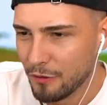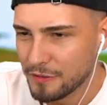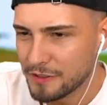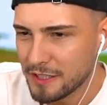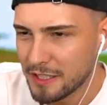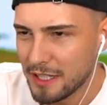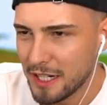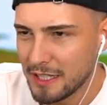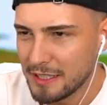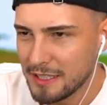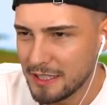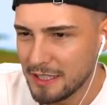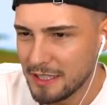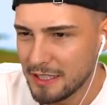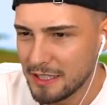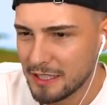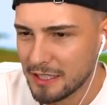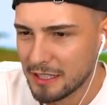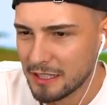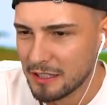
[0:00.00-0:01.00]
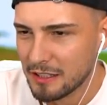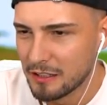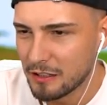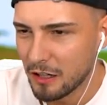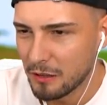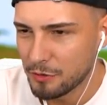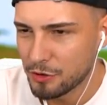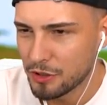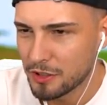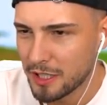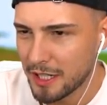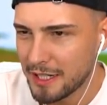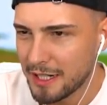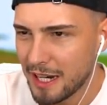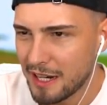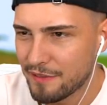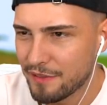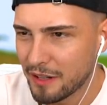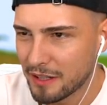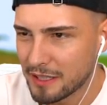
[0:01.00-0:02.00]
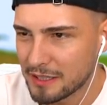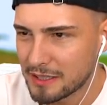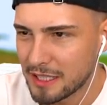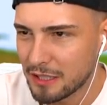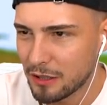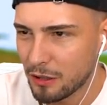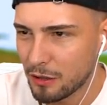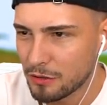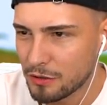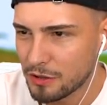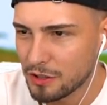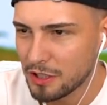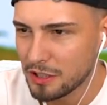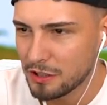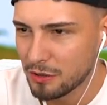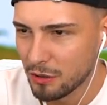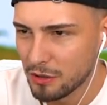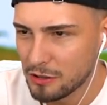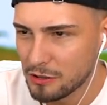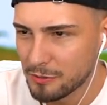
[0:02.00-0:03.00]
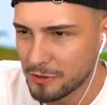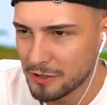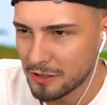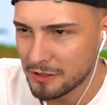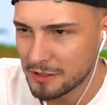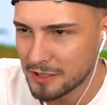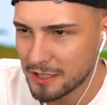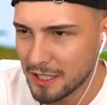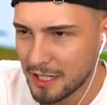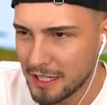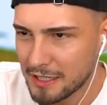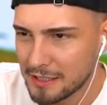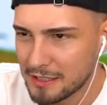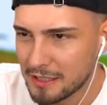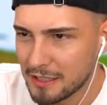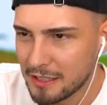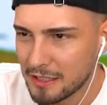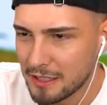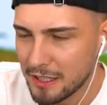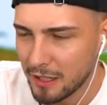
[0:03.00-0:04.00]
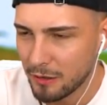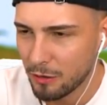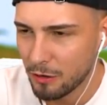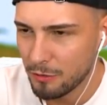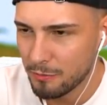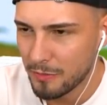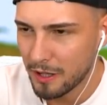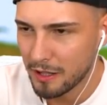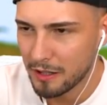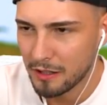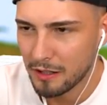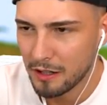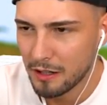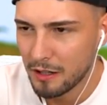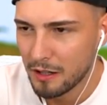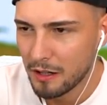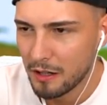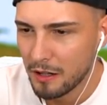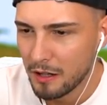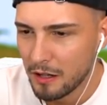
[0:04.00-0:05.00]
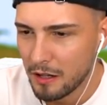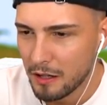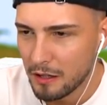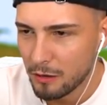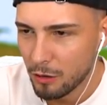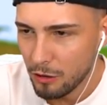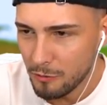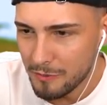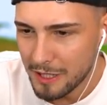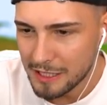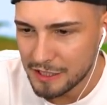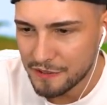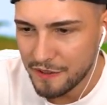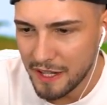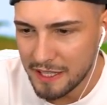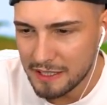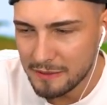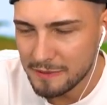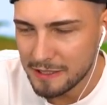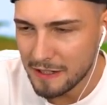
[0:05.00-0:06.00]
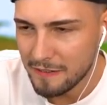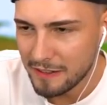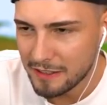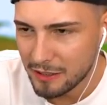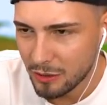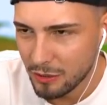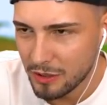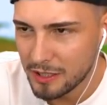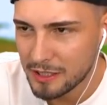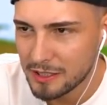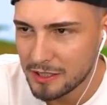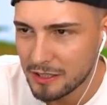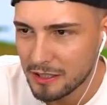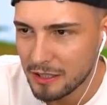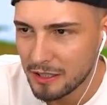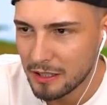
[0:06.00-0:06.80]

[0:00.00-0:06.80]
Skeletti. Komm schon, trink einfach. Das geht doch auch durch dich durch. Du bist doch ein Skelett. Ja, guck mal. Guck mal, es fällt nämlich einfach durch.